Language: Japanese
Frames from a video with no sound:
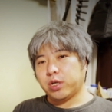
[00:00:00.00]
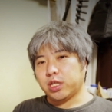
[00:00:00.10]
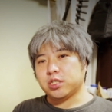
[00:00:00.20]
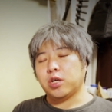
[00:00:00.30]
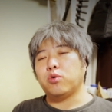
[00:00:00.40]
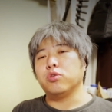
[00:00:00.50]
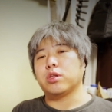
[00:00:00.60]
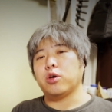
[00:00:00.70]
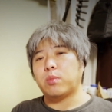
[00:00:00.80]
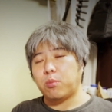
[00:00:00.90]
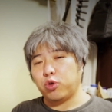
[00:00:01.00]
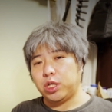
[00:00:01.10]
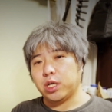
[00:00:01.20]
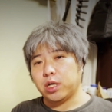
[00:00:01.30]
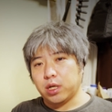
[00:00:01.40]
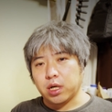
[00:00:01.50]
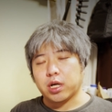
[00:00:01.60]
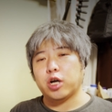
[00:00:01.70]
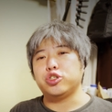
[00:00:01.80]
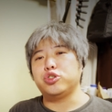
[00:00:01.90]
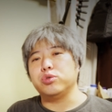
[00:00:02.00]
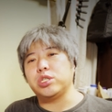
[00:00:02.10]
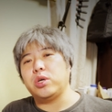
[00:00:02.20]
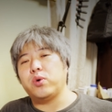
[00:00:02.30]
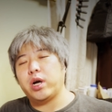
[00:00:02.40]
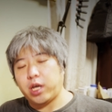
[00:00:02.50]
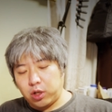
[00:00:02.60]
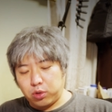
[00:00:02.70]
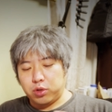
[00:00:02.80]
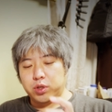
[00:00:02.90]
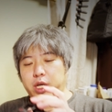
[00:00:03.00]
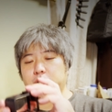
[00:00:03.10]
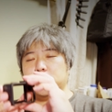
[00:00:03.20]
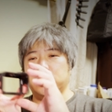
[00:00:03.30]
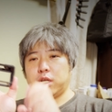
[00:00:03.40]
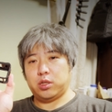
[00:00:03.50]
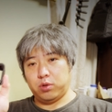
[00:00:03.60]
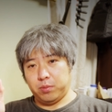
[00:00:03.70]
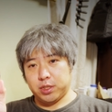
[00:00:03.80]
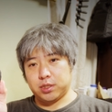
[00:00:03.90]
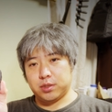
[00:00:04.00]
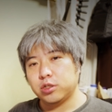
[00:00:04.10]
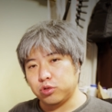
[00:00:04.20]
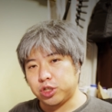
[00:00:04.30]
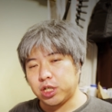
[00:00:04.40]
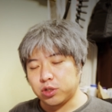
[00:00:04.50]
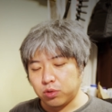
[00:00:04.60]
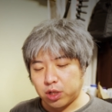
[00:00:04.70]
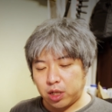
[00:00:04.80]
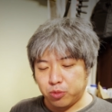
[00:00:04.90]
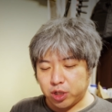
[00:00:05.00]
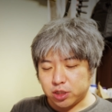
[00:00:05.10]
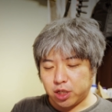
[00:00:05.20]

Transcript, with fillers: れがですね、本体を守りながら拡張性を上げるというケースになっております。そしてその他にもです